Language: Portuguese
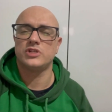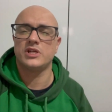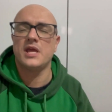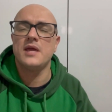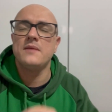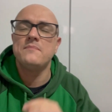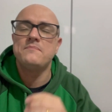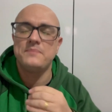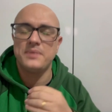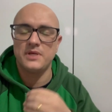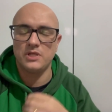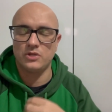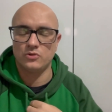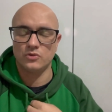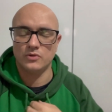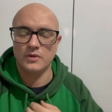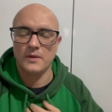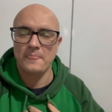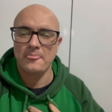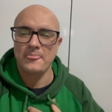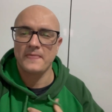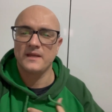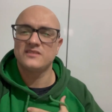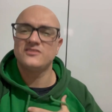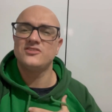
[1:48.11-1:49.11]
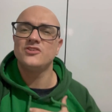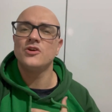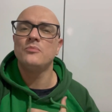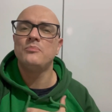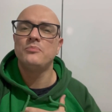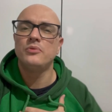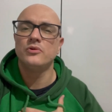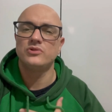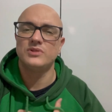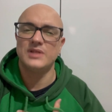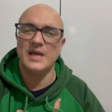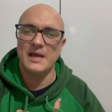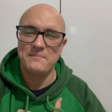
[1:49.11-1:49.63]
Repito, se eu
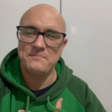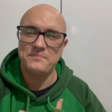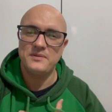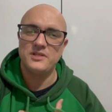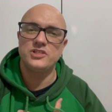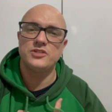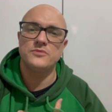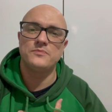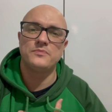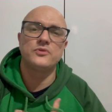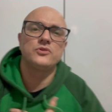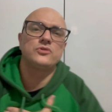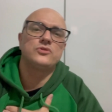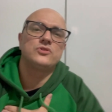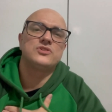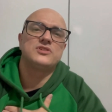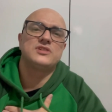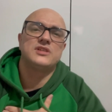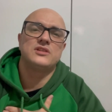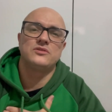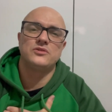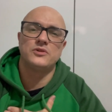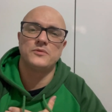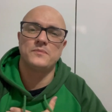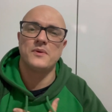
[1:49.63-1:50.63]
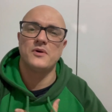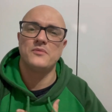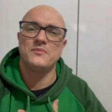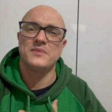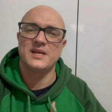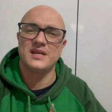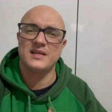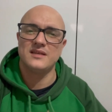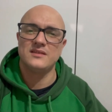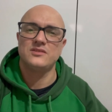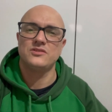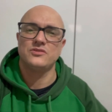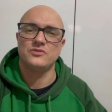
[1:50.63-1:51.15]
puder pedir pro torcedor
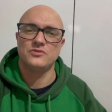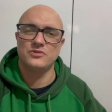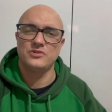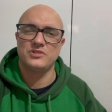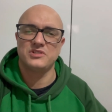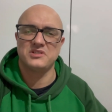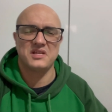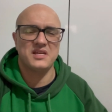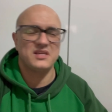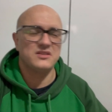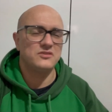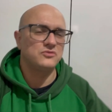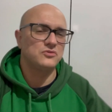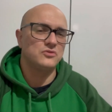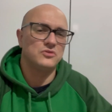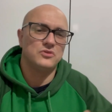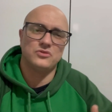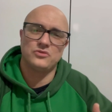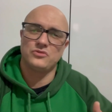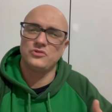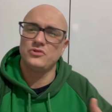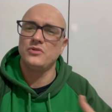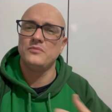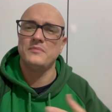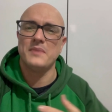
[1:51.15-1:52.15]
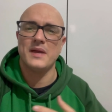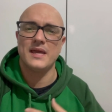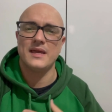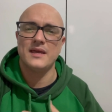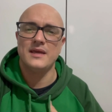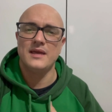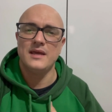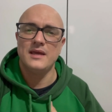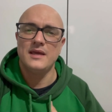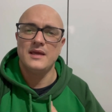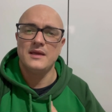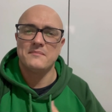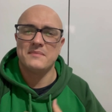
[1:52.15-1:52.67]
palmeirense hoje, quem sou eu, tudo bem,
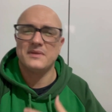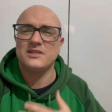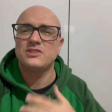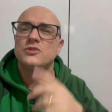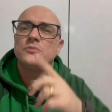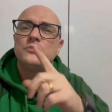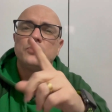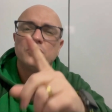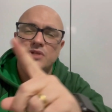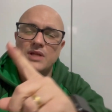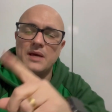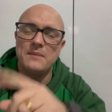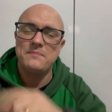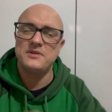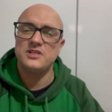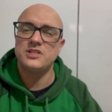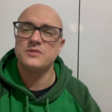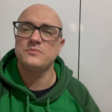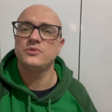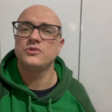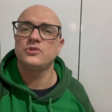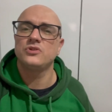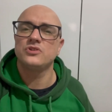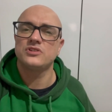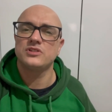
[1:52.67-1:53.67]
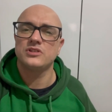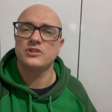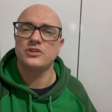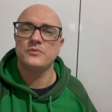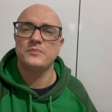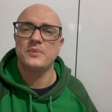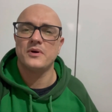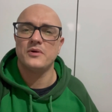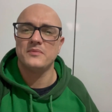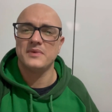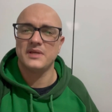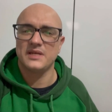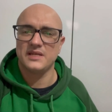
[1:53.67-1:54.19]
mas se eu puder pedir pro torcedor
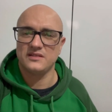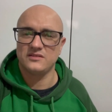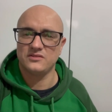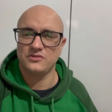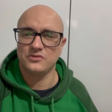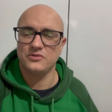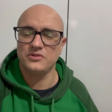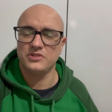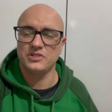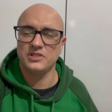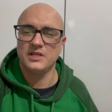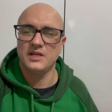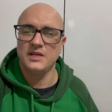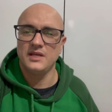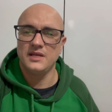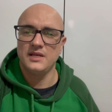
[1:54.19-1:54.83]
palmeirense hoje,